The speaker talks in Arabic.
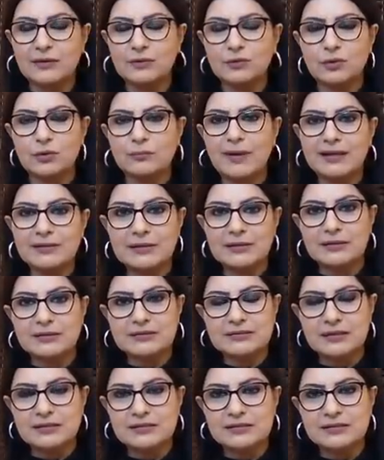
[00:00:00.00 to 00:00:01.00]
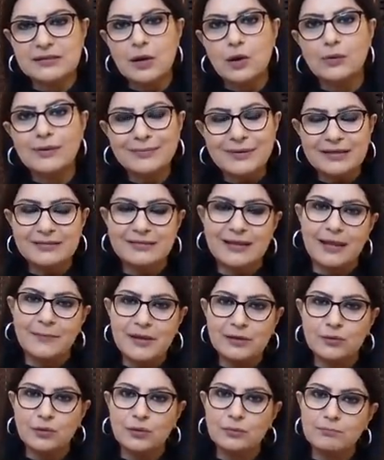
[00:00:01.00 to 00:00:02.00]
عنكم بعض القصص ويمكن
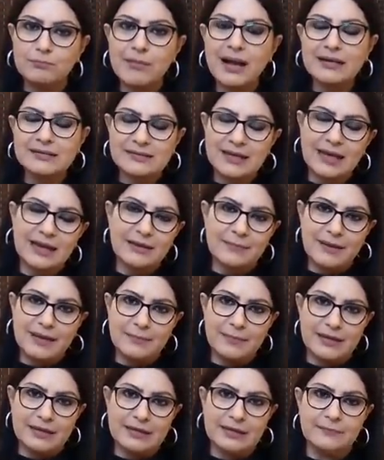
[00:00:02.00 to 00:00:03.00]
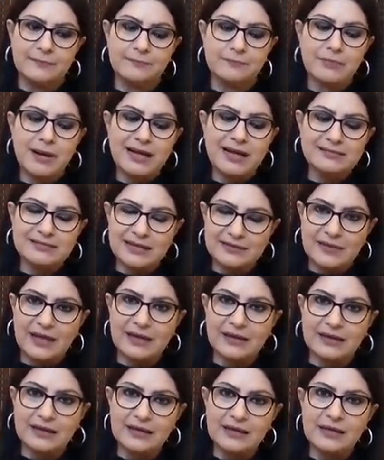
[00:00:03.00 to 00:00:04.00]
تحملكم بعض البلبلة بعض
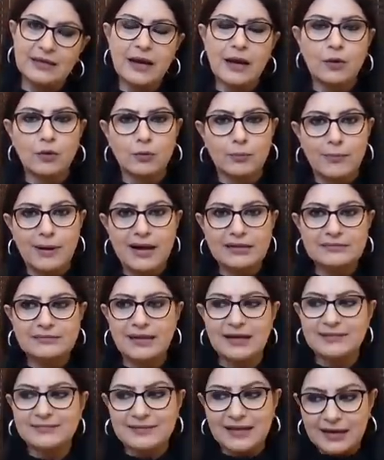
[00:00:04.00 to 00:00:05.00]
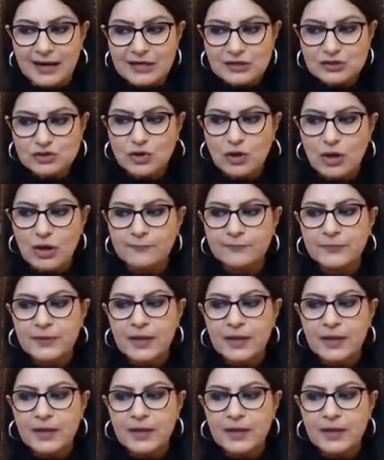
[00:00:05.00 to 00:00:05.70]
التأخير أو بعض التراجع